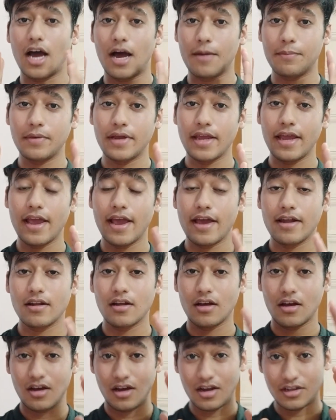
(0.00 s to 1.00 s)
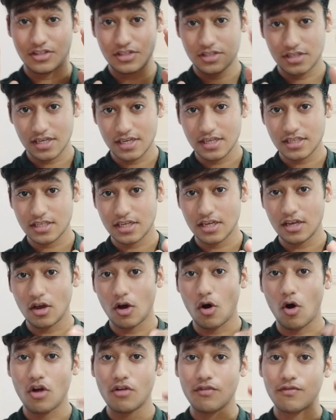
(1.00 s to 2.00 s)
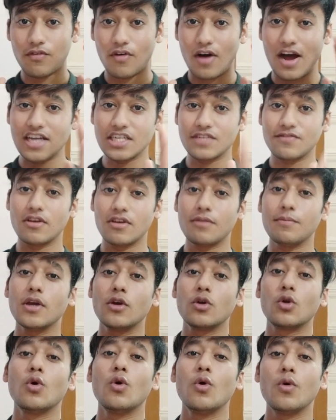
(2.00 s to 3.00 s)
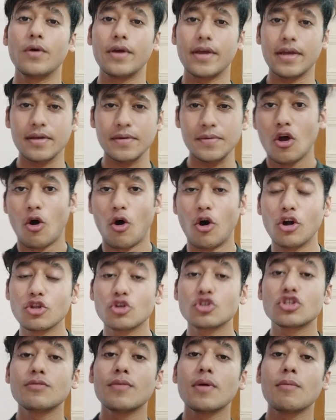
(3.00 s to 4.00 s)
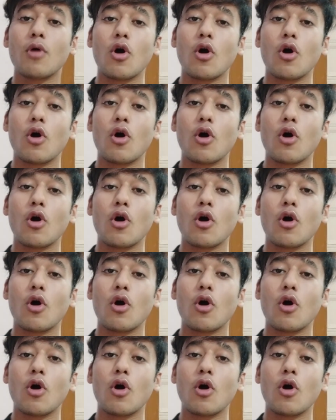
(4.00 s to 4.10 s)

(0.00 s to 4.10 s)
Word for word: आपके हेयर अच्छे से और फास्ट वे में ग्रो होंगे और दोस्तों मैं